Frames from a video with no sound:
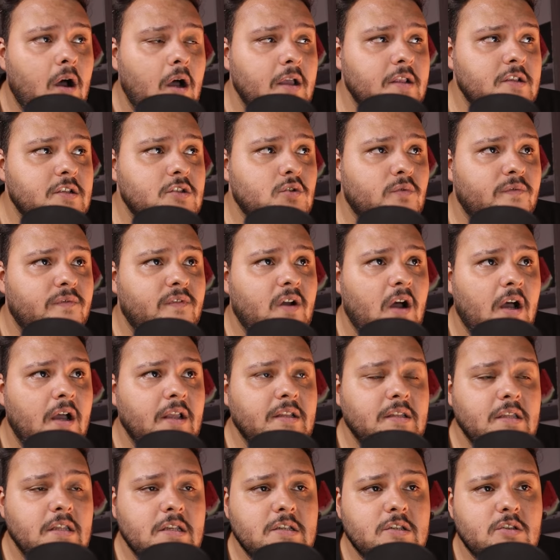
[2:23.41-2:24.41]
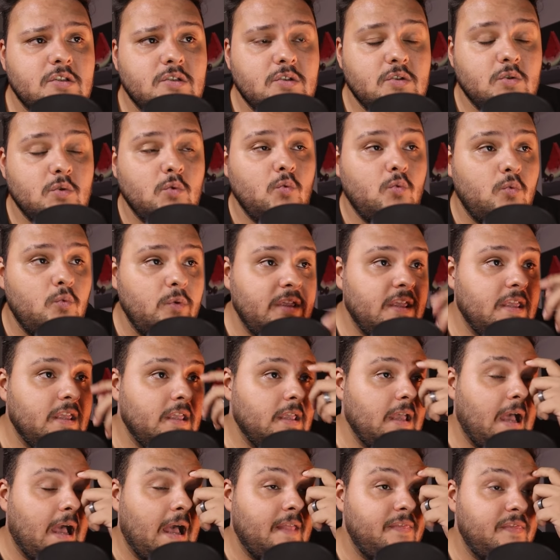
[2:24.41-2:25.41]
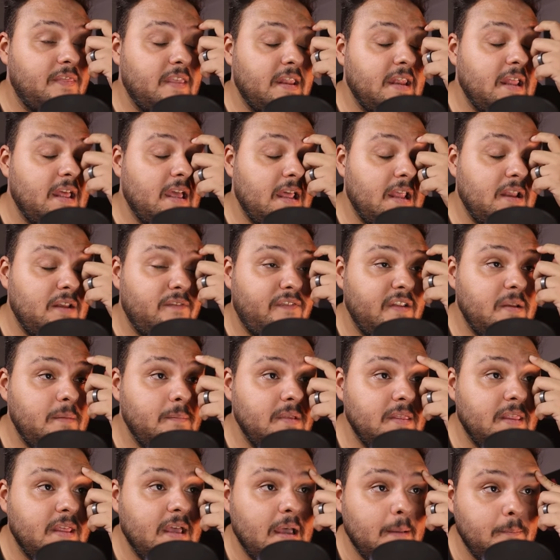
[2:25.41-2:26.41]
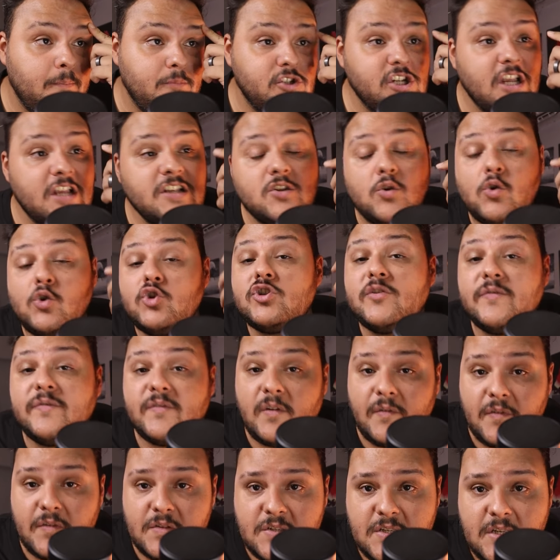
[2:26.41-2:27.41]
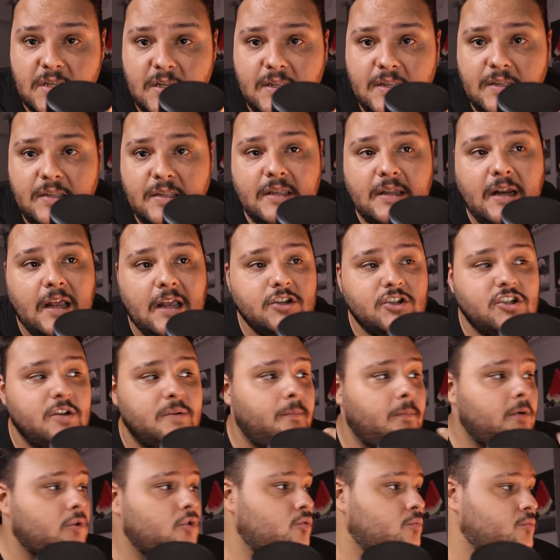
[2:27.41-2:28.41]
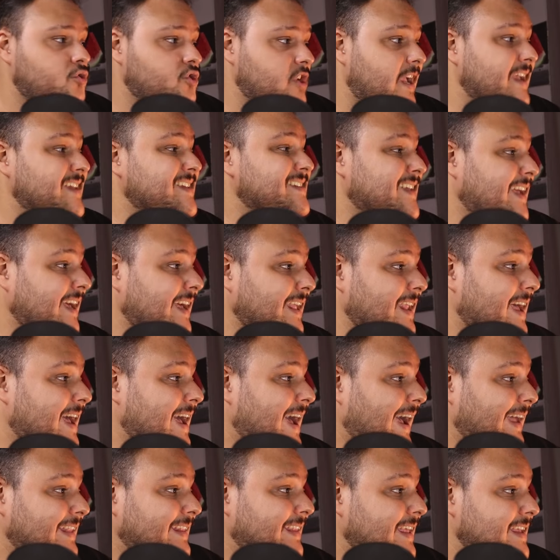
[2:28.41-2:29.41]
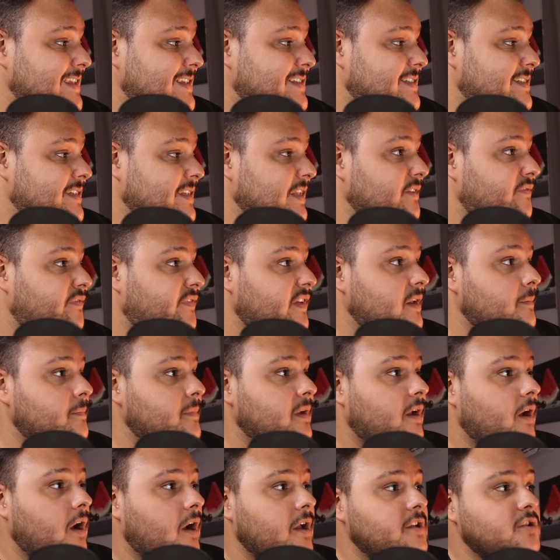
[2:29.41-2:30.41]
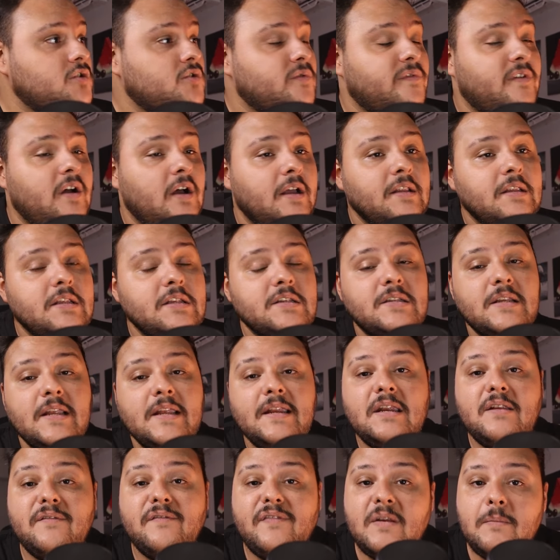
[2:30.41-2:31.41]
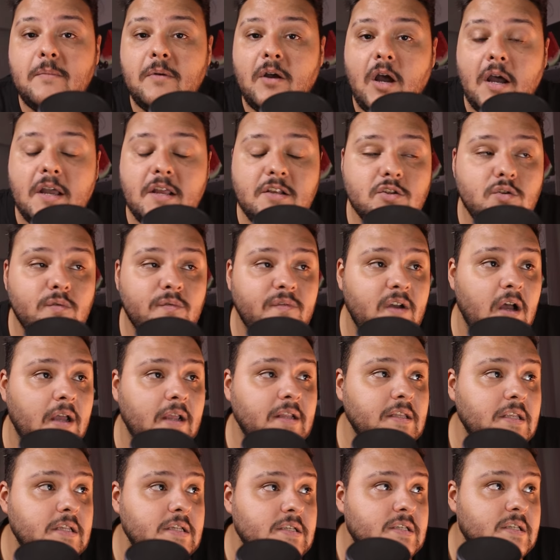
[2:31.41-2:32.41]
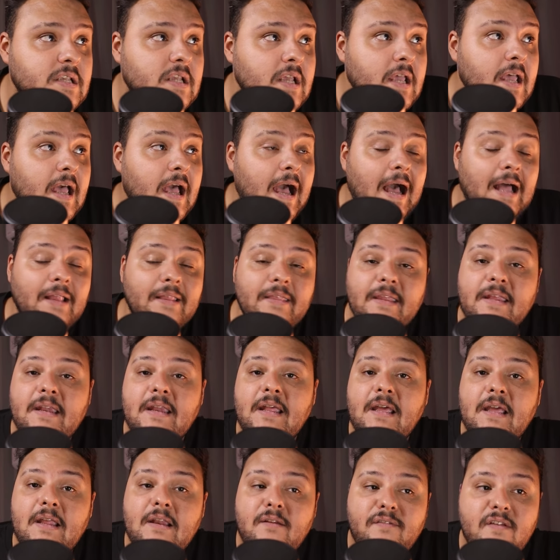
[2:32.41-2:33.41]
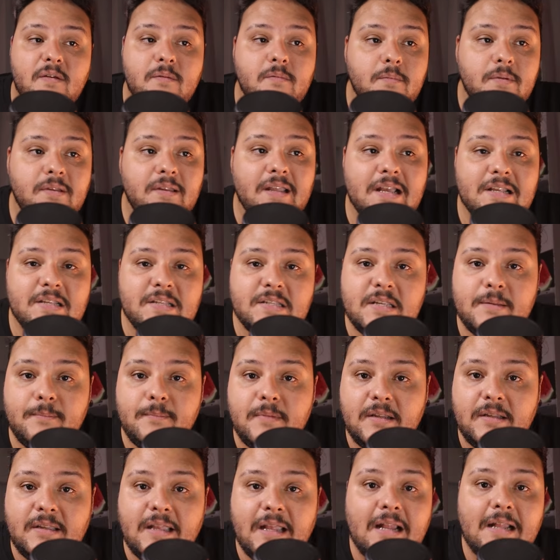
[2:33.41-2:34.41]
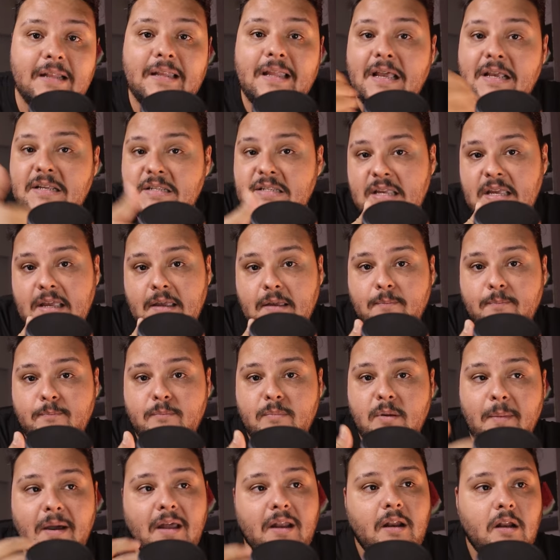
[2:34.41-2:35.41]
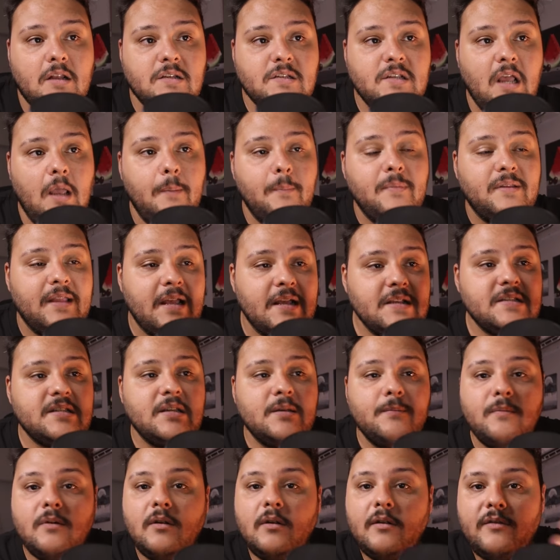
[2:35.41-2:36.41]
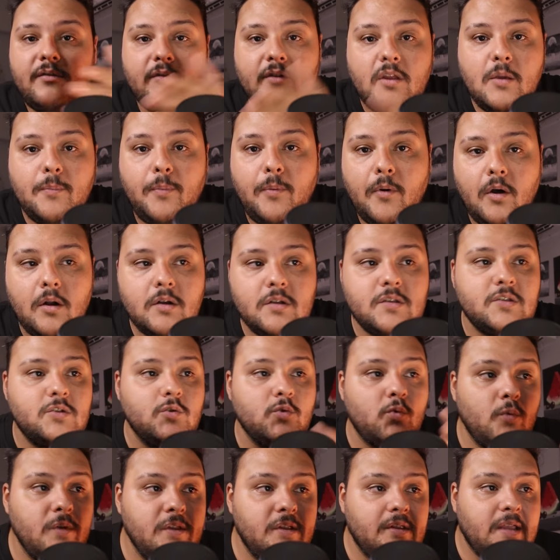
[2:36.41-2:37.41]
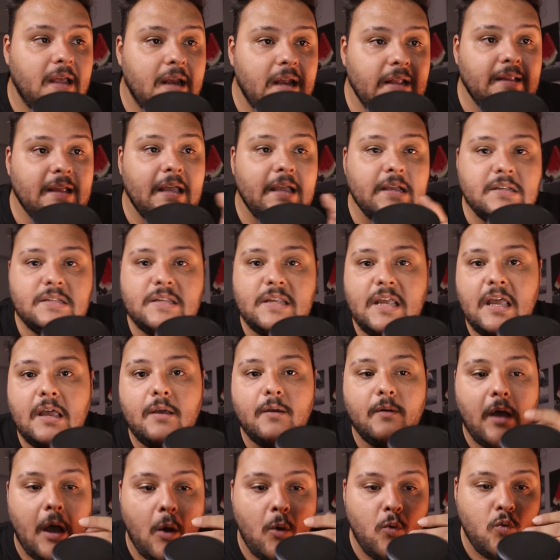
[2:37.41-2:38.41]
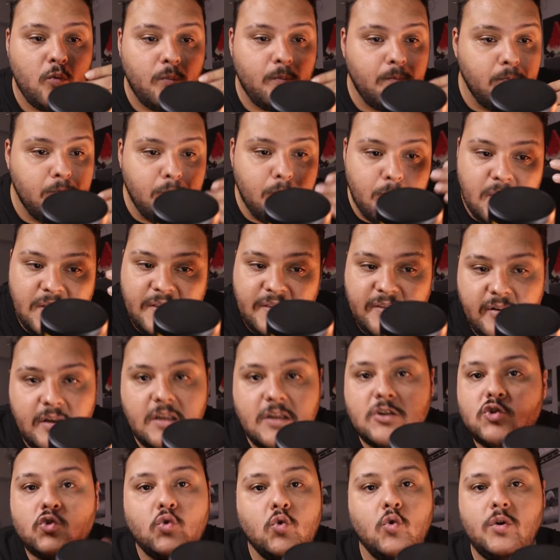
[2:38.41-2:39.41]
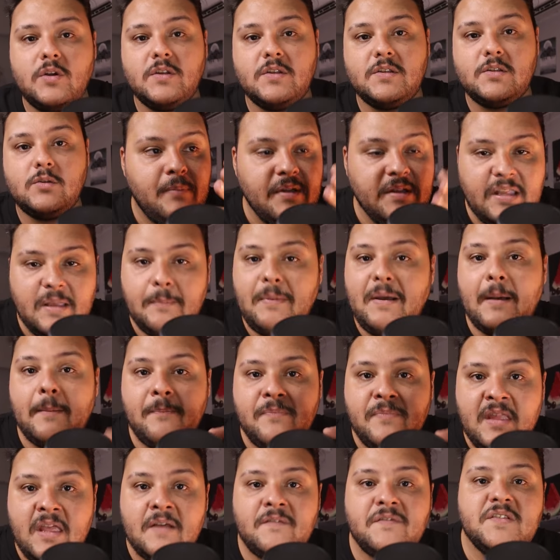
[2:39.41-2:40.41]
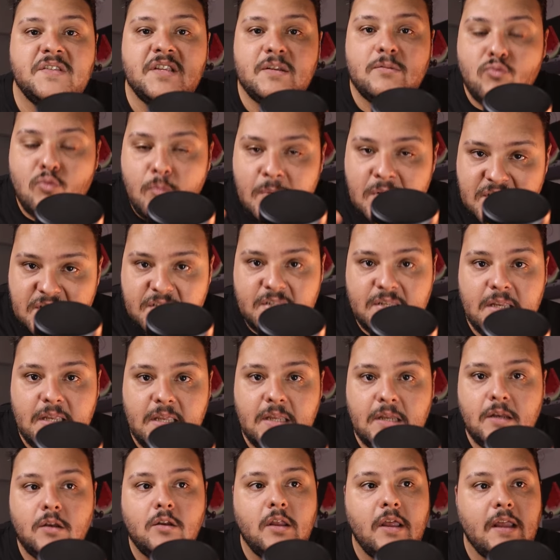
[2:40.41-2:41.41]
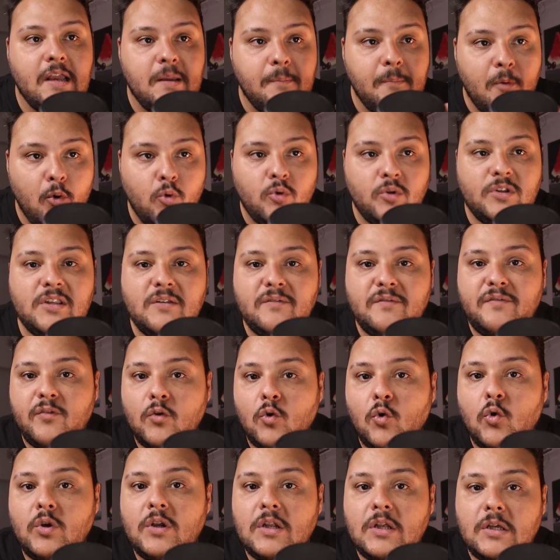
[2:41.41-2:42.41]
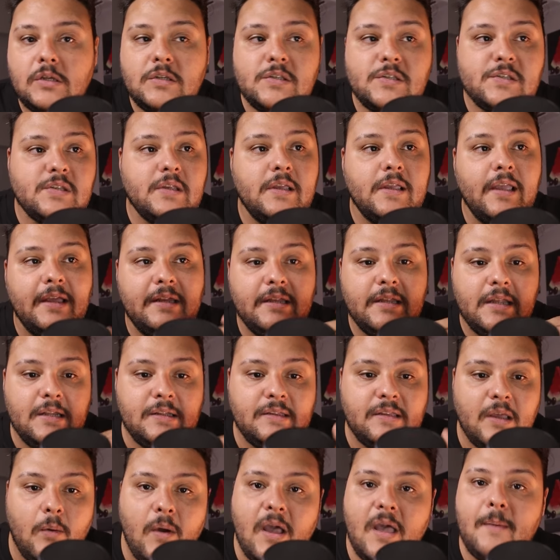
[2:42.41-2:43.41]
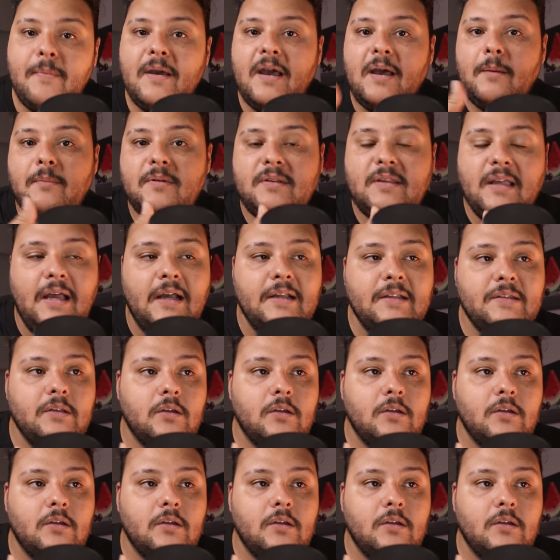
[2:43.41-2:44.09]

كاينز اوف كايندنس وعندنا الفيلم ده مش عايز اخش في تفاصيل كتير عشان برضو مش عايز احرق احداث فيلم كاينز اوف كايندنس لان فيلم كاينز اوف كايندنس عندنا الفيلم بيتقسم لثلاث اجزاء بمعنى الاصح بيتقسم لثري بارتس والثلاث اجزاء او بثري ستوريز بتبقى بنفس الممثلين اللي موجودين في كل قصه يعني التوابع بتاعه